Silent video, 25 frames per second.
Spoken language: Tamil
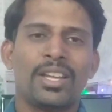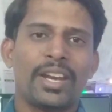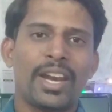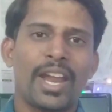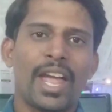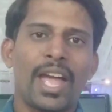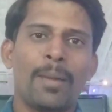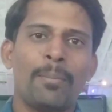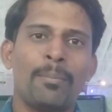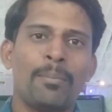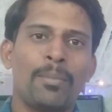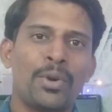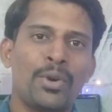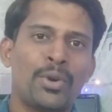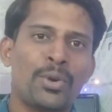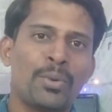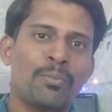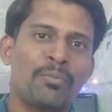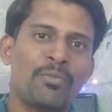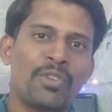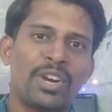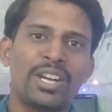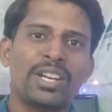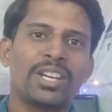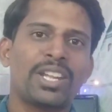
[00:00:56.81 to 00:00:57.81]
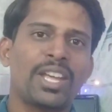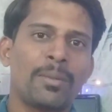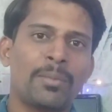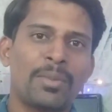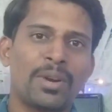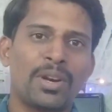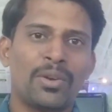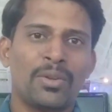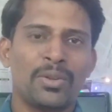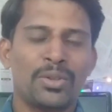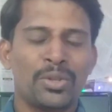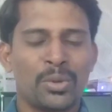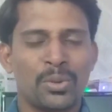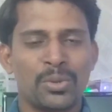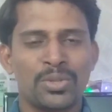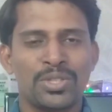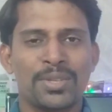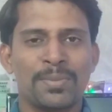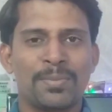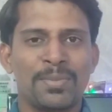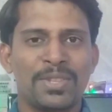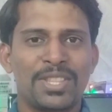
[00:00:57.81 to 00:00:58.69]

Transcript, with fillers: ரேம் மற்றும் ஃப்ரண்ட் கேமராவில் வந்து கொஞ்சம்